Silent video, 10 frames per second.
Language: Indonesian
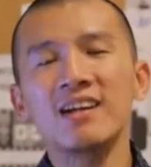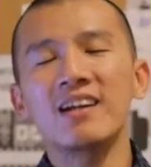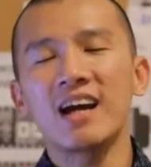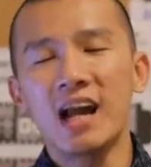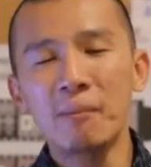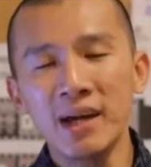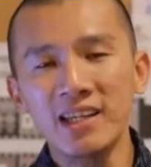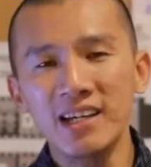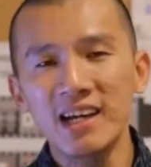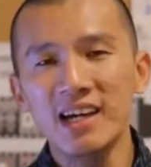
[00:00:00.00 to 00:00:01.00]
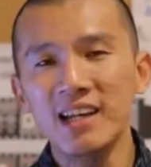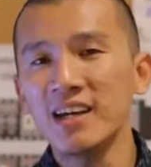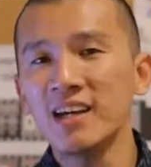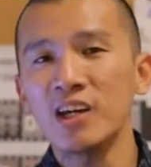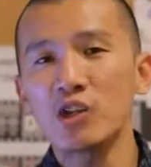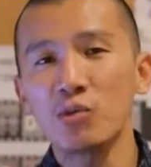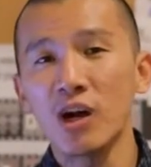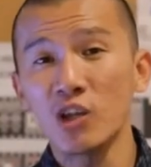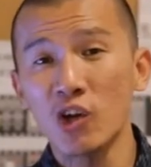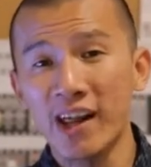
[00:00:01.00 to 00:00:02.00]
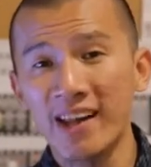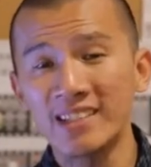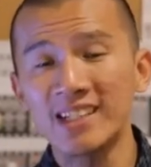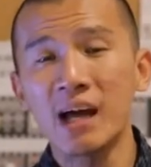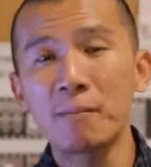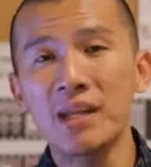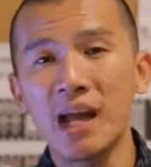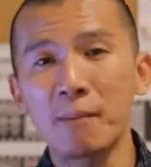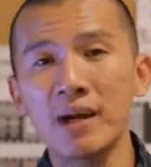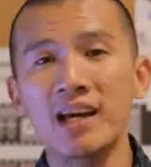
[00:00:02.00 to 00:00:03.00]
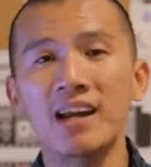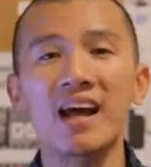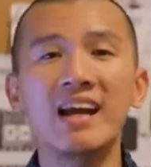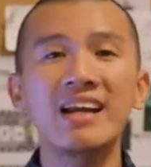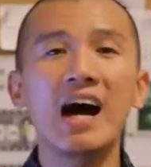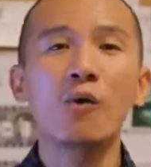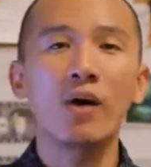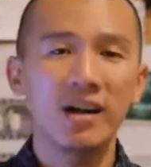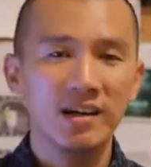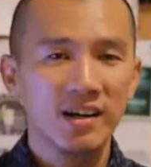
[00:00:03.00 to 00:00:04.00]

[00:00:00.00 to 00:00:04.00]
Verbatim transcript: dengan apa yang kita yakini itu bukan toleransi, tapi namanya adalah dakwah,